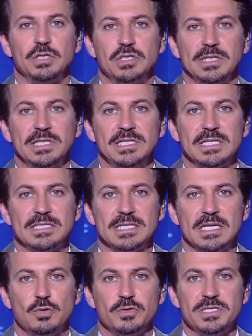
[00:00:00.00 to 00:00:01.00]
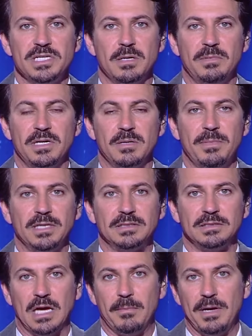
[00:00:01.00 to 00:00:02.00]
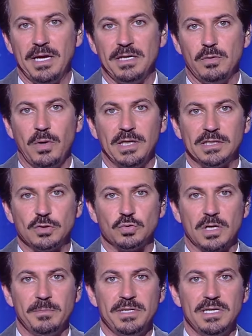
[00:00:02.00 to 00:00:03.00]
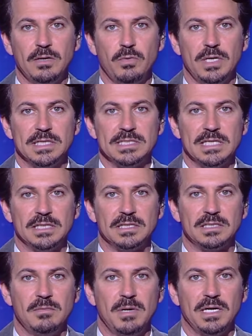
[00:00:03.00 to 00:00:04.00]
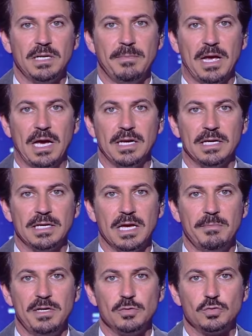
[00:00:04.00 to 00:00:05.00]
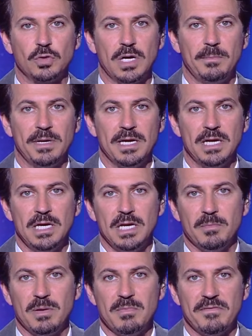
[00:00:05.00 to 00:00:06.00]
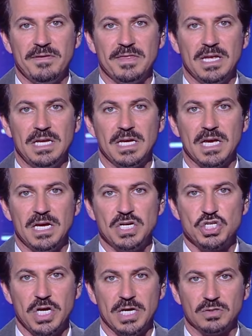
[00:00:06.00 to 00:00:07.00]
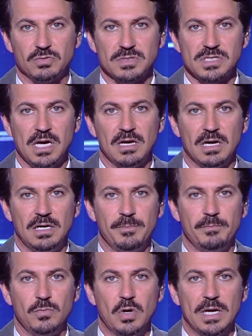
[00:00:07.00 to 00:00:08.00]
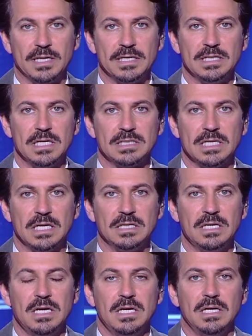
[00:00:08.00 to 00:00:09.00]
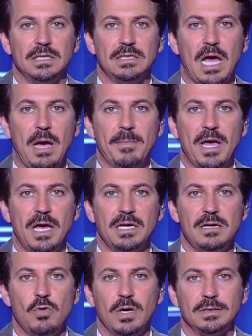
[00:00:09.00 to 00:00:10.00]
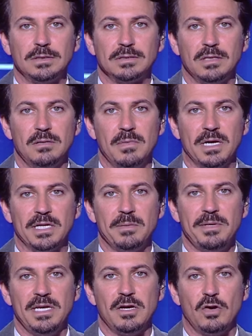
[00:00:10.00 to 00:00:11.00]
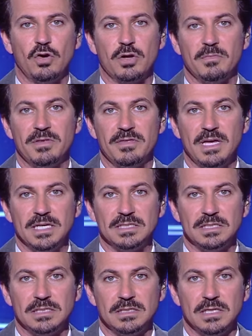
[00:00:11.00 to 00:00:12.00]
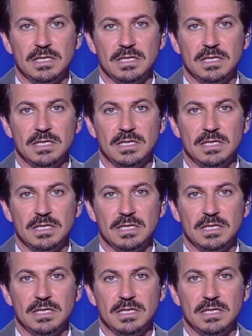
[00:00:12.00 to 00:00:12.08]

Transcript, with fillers: جددت سانت لوسيا بالرباط دعمها للوحدة الترابية ولسيادة المغرب على كامل ترابه بما في ذلك جهة الصحراء مؤكدة دعمها للمخطط المغربي للحكم الذاتي